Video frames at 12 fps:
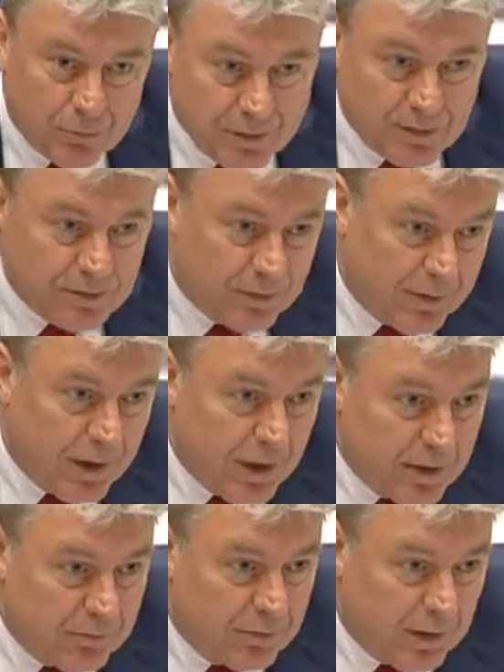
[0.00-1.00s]
ont mis des
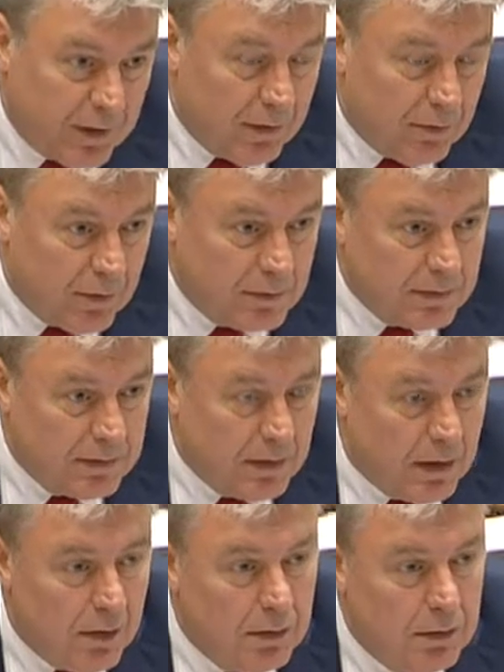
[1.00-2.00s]
soldats, il faudrait, euh, etc.